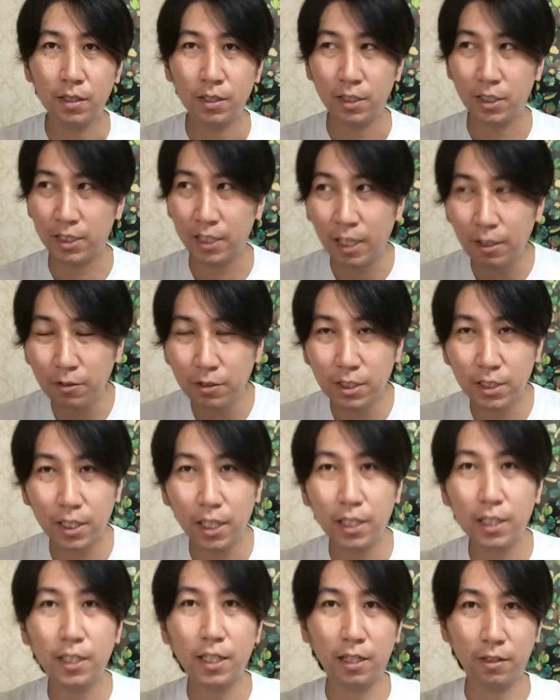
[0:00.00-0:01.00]
違う次
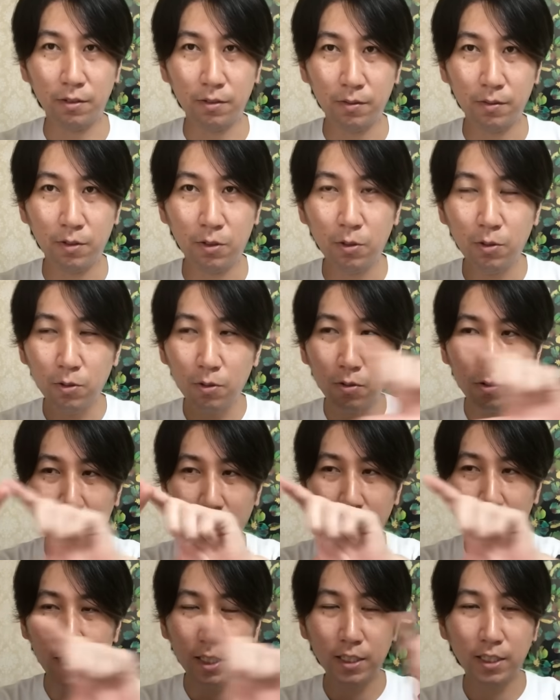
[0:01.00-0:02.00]
元になる道徳
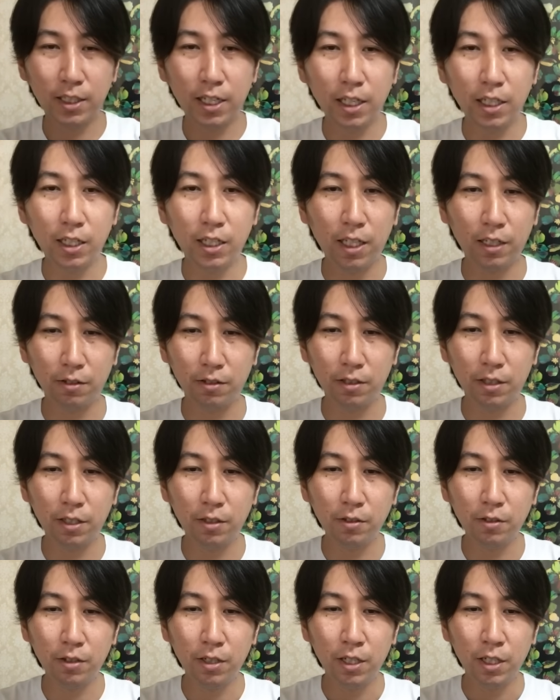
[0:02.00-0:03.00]
的な次元になるって
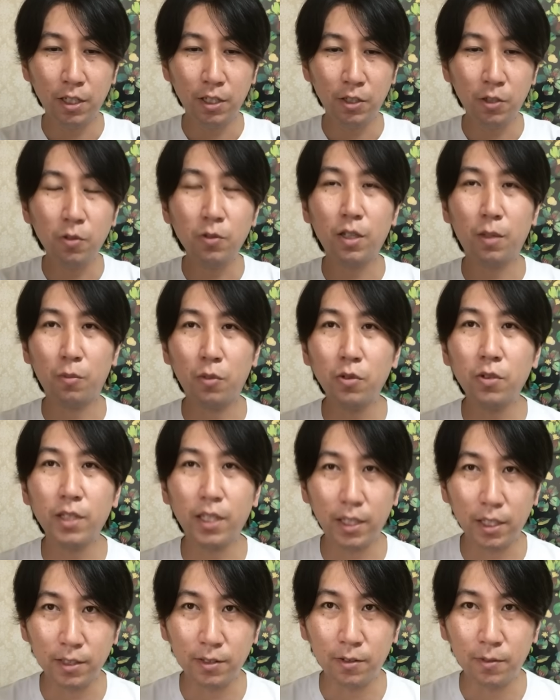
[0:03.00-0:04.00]
いうようなもの
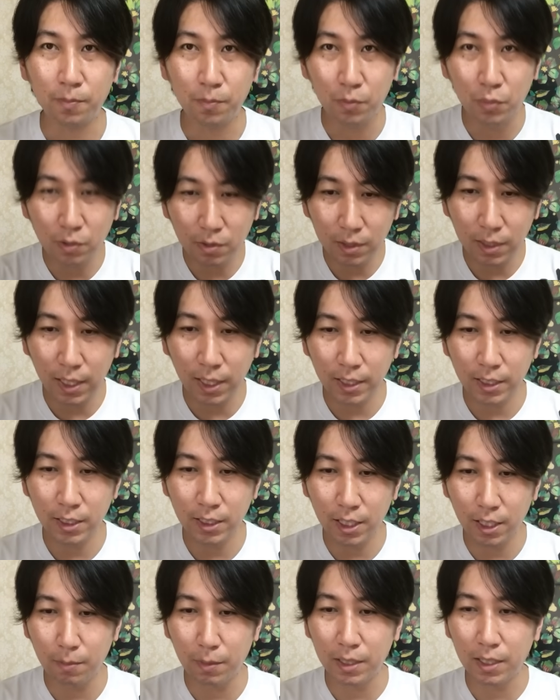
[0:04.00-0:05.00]
なんですよ分解
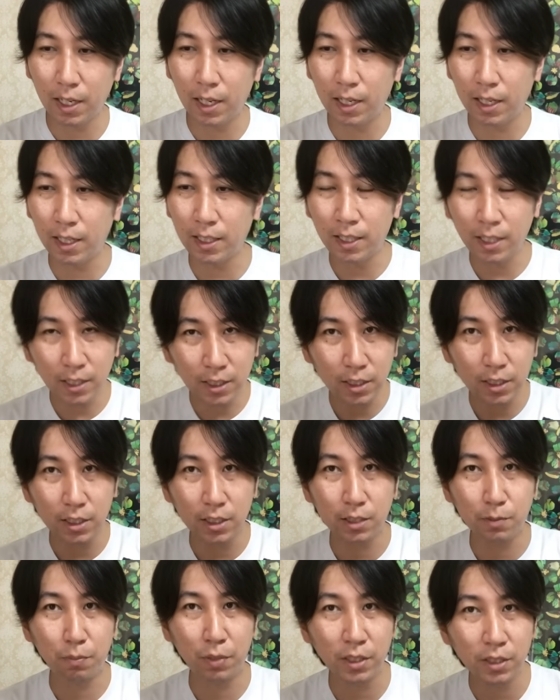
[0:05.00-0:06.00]
してまた新し
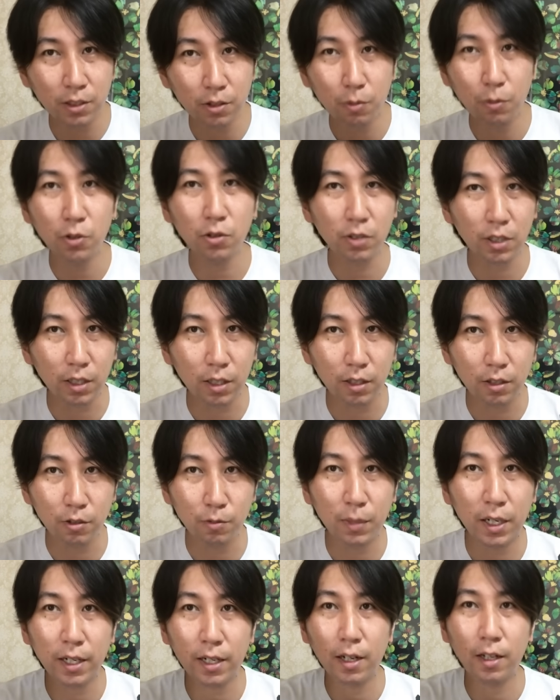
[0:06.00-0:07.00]
い別のものに生
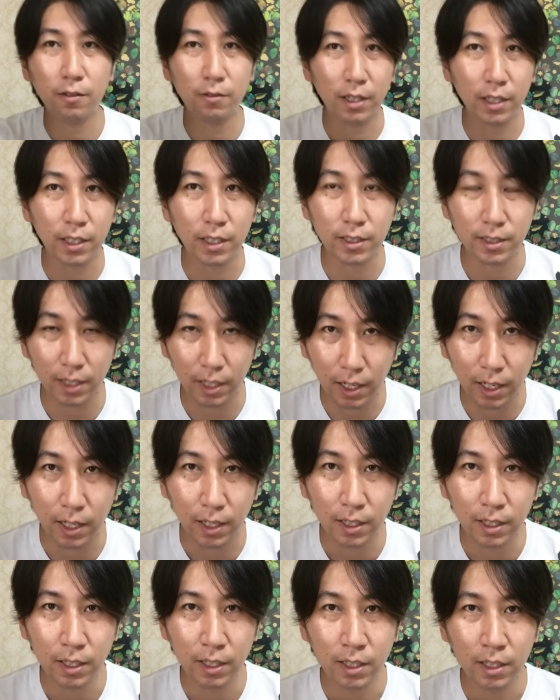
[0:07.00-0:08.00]
まれ変わるわけですから
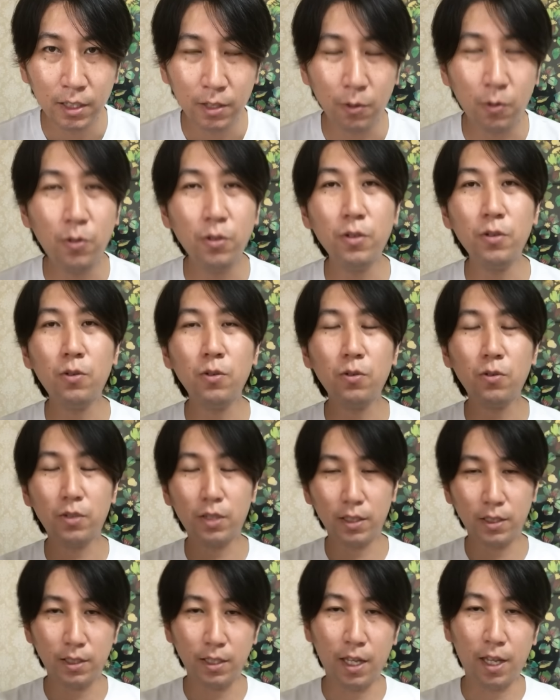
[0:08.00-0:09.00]
こういうこと
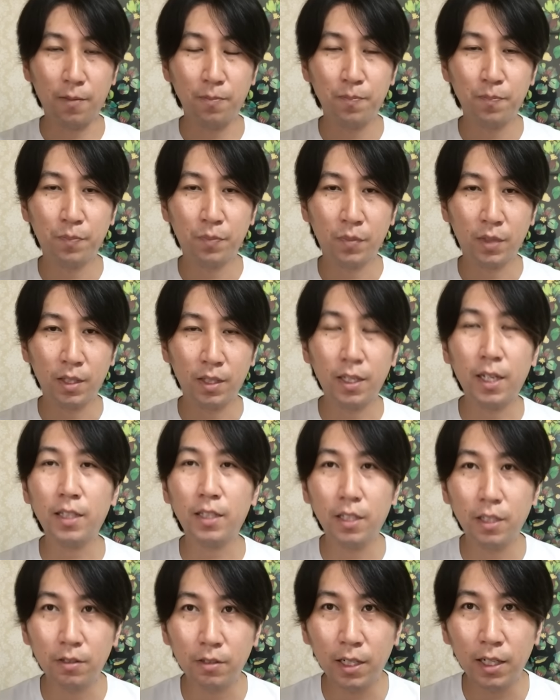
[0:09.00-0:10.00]
をですね
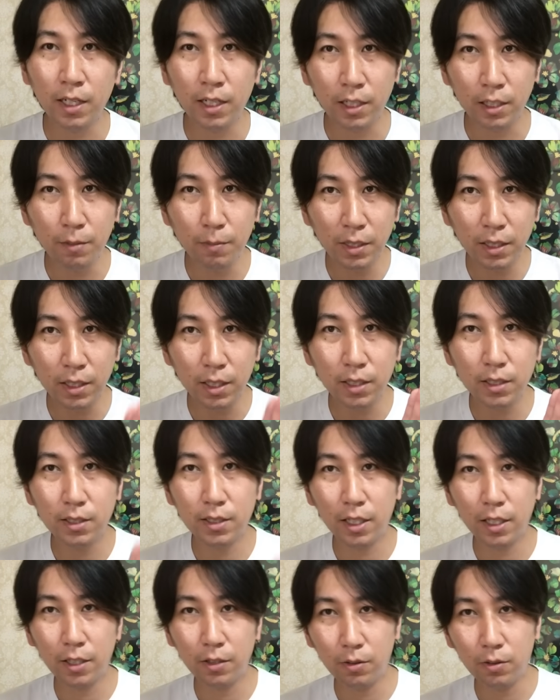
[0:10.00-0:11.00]
やっているだから今現
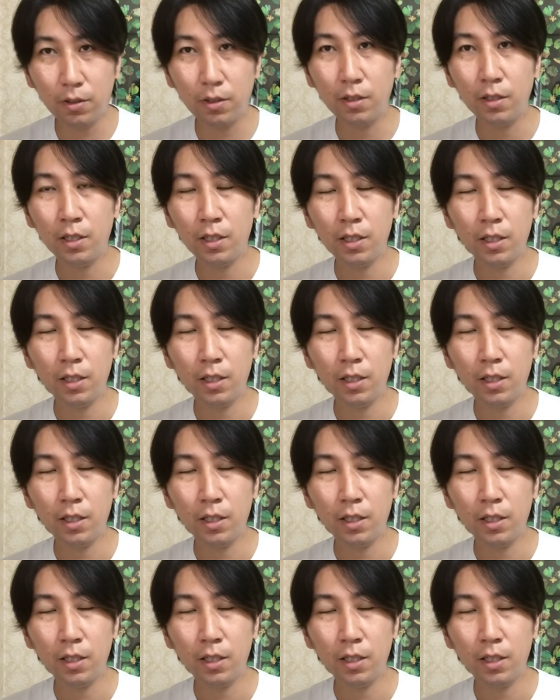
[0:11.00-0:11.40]
在の、